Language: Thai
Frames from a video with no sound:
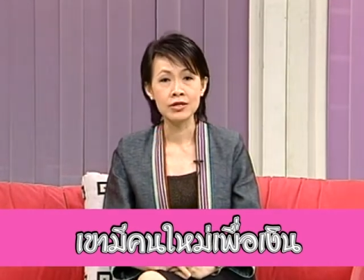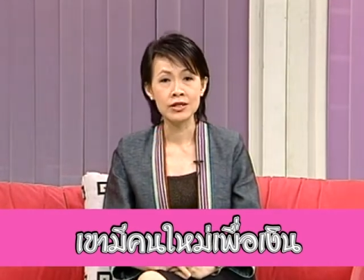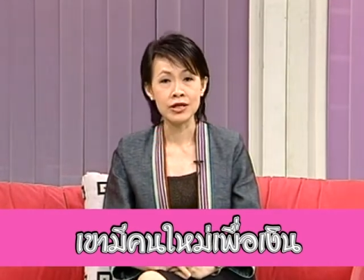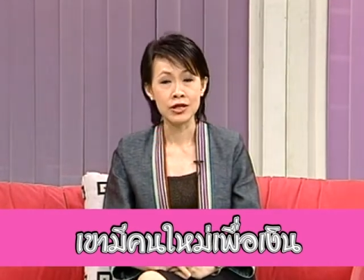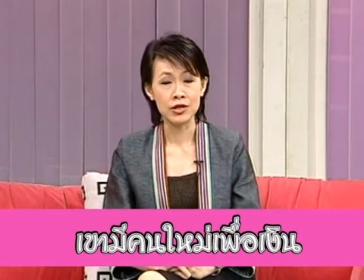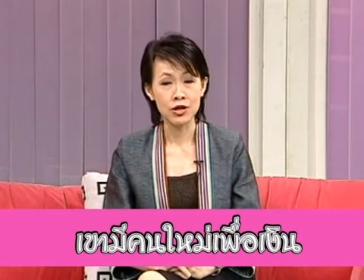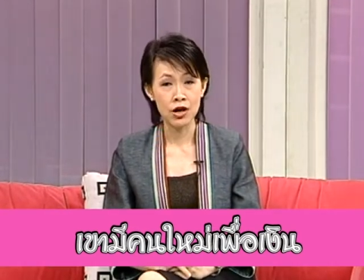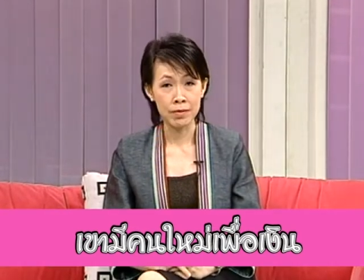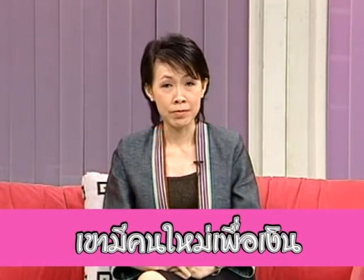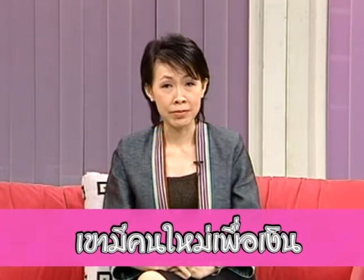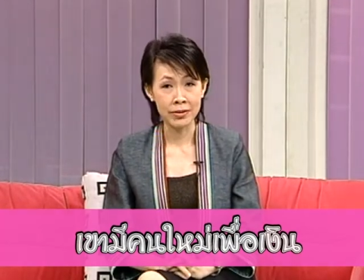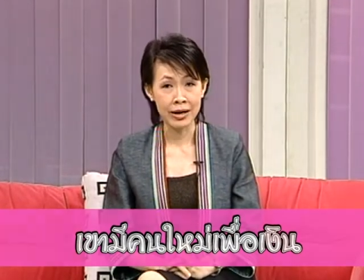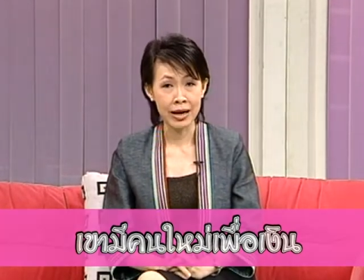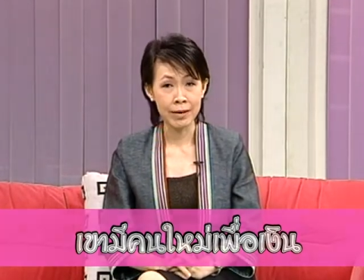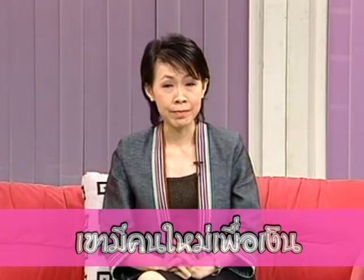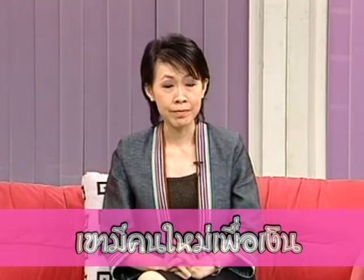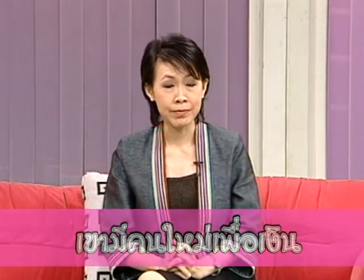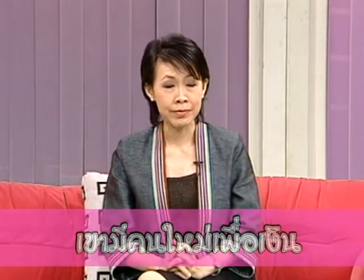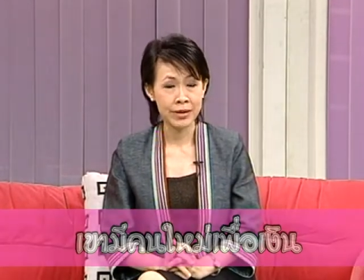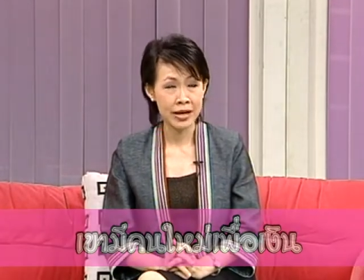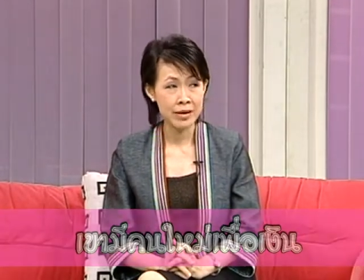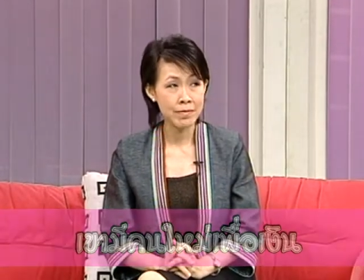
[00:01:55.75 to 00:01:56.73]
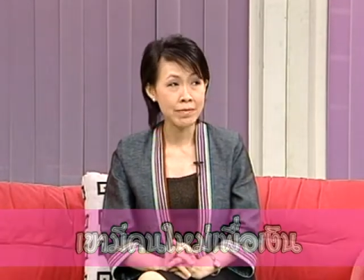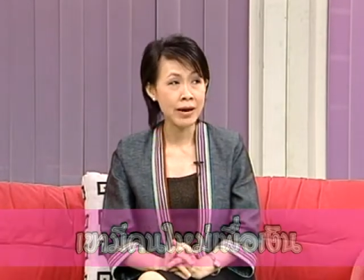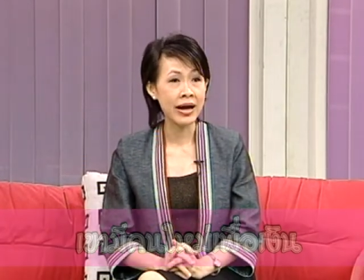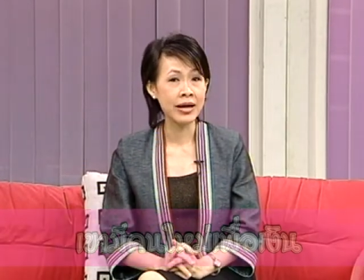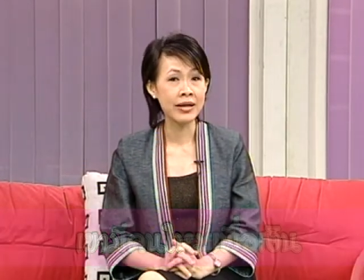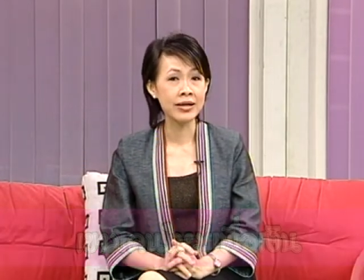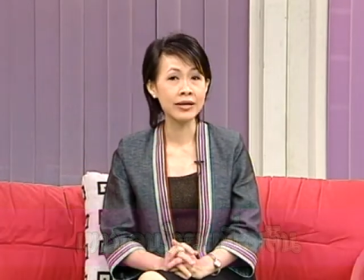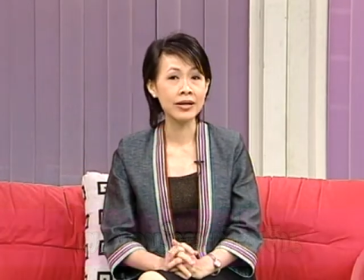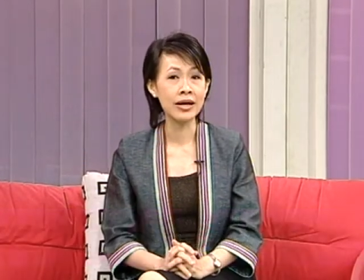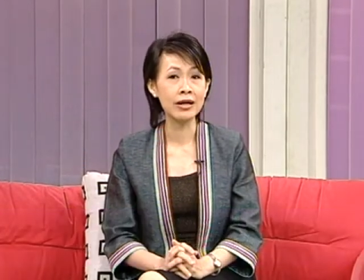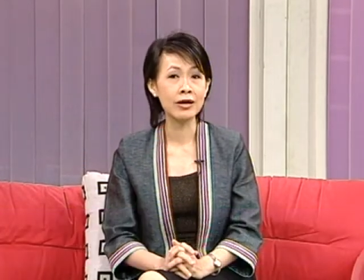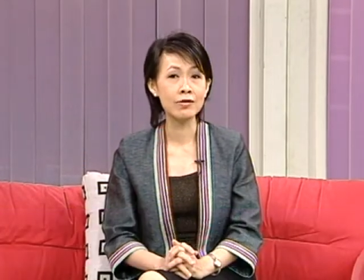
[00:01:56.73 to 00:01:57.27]
จะยอมรับได้ไหม
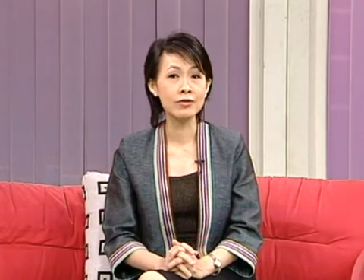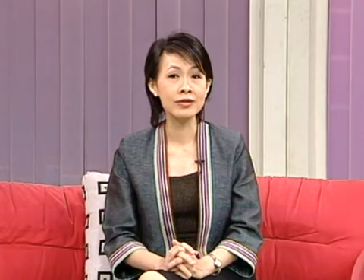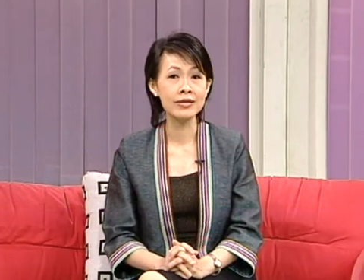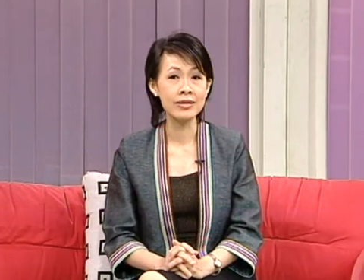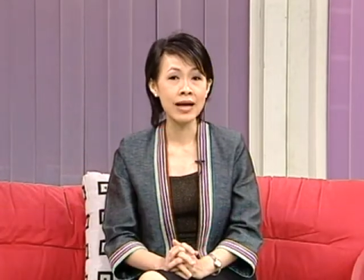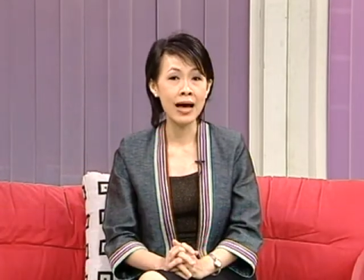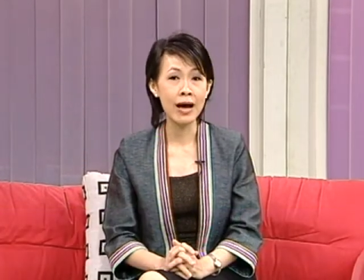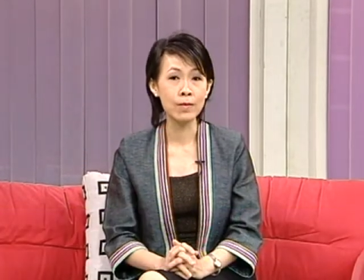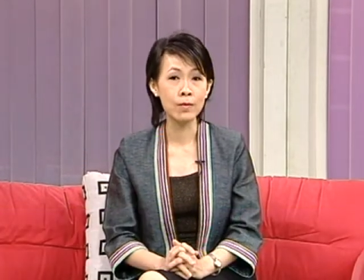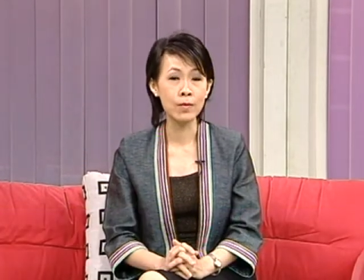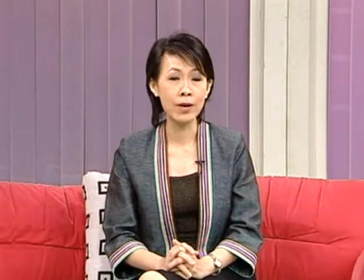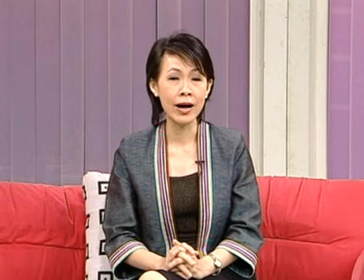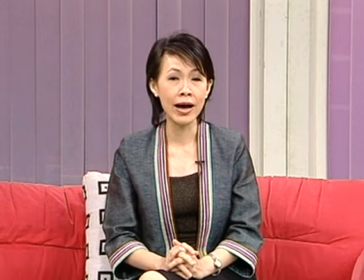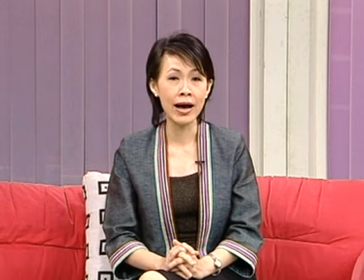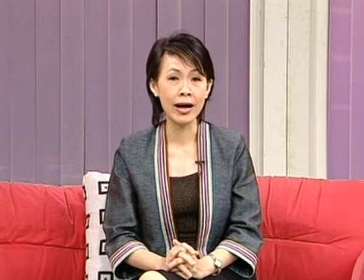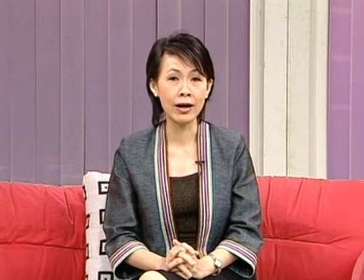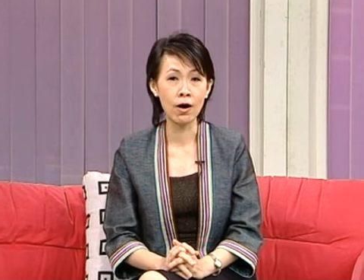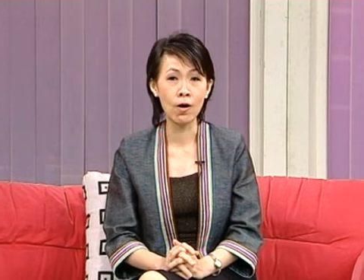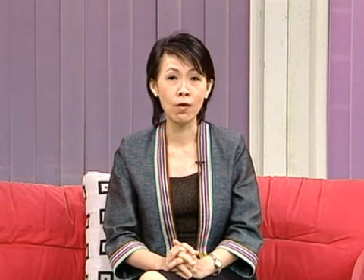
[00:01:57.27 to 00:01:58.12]
ถ้าเขาทราบว่า